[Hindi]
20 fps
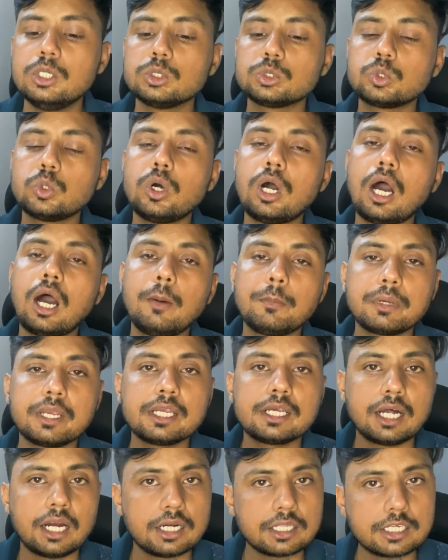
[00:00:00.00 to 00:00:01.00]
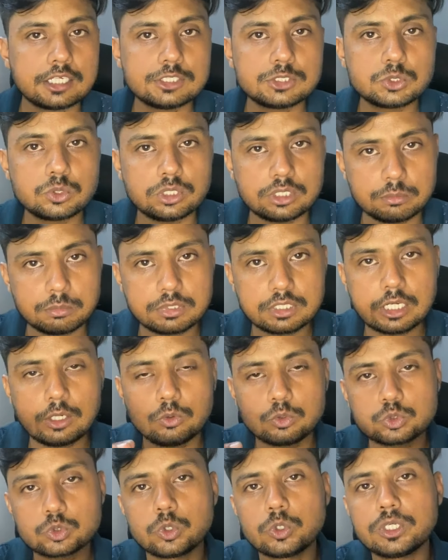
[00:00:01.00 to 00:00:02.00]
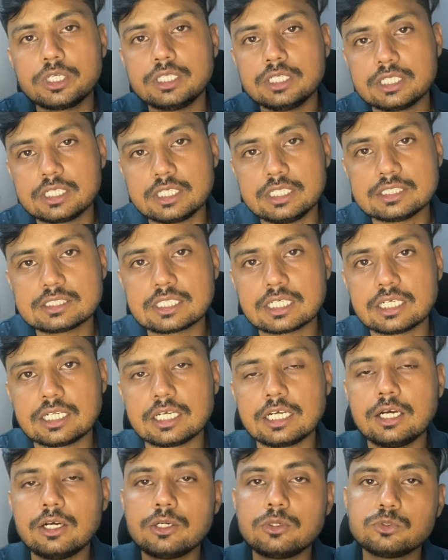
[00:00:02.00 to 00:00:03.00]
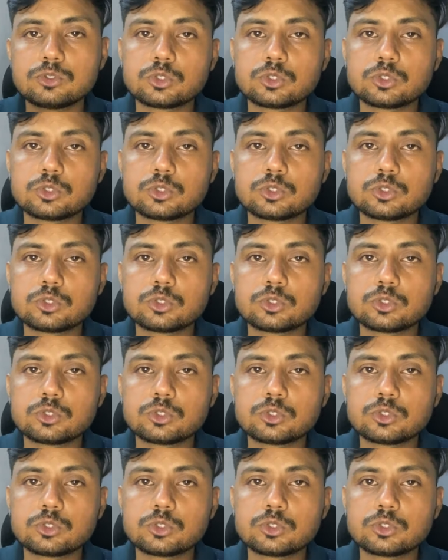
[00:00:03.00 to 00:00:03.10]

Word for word: तो आपके कार्ड की जो लिमिट है उसको इंक्रीज़ करने का